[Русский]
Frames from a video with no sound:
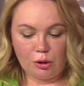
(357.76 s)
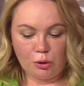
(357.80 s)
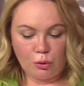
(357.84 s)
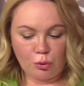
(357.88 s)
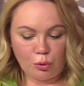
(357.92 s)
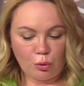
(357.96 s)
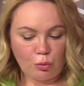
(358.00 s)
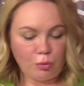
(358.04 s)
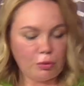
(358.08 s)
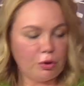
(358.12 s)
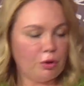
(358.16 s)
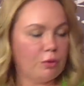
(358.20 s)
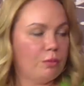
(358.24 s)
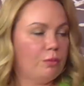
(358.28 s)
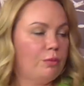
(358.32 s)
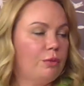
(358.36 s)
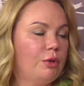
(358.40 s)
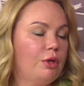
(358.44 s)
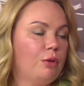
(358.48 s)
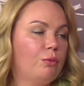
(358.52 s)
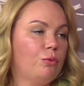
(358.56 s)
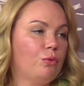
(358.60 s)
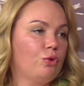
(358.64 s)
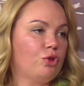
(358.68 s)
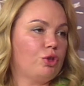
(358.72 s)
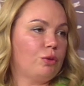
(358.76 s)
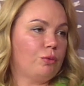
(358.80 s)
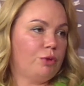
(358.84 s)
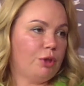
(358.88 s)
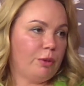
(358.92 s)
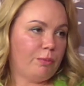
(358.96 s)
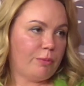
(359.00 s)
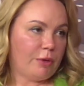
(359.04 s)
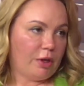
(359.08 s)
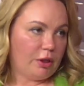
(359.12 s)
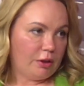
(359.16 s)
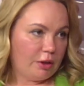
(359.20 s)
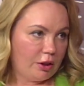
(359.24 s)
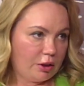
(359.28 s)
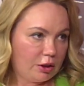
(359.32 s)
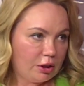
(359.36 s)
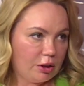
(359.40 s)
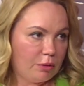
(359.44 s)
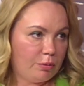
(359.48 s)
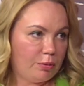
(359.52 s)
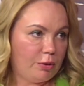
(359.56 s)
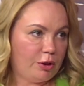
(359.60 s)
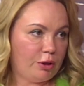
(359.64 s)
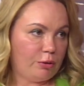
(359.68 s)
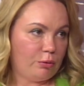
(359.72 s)
суммы мы можем
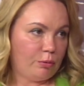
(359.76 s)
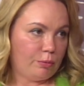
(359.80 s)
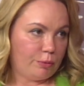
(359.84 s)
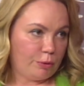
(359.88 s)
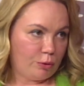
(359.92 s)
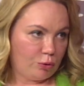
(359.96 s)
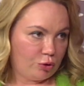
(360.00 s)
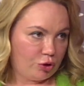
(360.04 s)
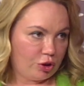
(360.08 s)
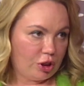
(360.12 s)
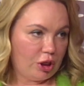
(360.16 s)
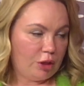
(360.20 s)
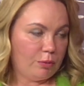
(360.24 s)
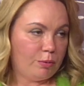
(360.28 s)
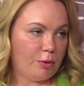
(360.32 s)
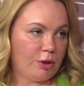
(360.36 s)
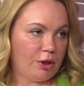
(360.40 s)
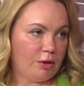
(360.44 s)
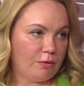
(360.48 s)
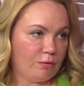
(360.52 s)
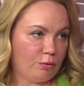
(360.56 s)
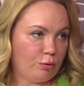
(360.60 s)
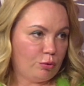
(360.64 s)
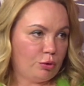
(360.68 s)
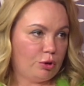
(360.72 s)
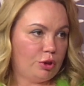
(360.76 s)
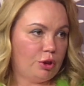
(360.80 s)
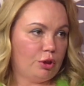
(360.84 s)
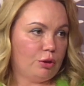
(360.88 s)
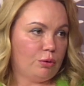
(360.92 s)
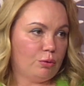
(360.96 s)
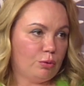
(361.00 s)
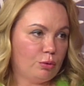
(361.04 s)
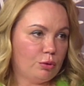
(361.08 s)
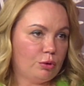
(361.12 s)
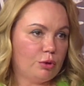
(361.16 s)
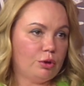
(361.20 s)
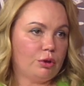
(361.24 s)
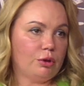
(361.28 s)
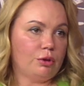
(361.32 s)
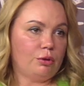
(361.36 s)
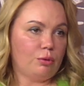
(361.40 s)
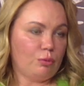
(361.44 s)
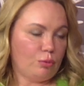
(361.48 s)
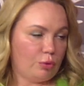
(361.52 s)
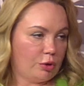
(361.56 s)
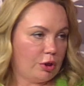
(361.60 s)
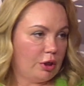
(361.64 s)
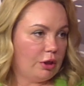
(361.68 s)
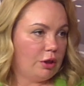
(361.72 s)
дополнительно пере, получать переводы от
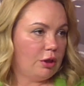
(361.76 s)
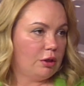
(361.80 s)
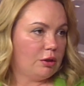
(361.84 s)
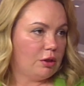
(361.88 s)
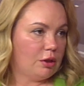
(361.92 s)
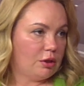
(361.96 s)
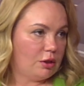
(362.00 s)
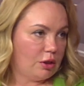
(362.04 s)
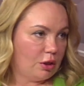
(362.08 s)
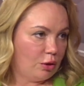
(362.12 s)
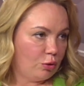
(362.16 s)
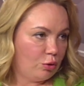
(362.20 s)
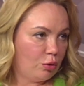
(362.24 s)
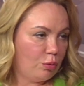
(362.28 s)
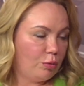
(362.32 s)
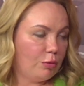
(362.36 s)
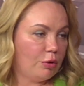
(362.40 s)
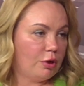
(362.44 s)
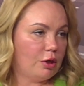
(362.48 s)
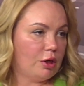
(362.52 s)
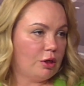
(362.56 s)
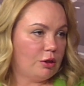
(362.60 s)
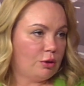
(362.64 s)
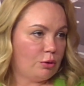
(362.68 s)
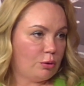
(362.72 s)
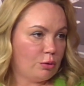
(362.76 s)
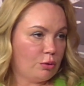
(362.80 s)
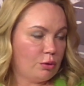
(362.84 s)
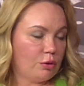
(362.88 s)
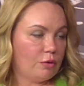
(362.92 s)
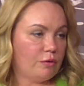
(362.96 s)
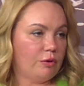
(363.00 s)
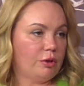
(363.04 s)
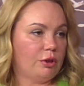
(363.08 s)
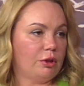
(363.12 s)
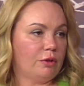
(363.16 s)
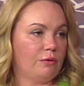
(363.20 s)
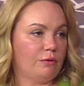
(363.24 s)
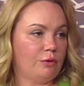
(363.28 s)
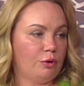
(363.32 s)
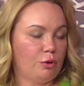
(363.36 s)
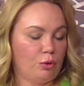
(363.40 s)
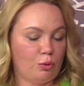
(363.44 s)
ну, каких-то знакомых, от родственников и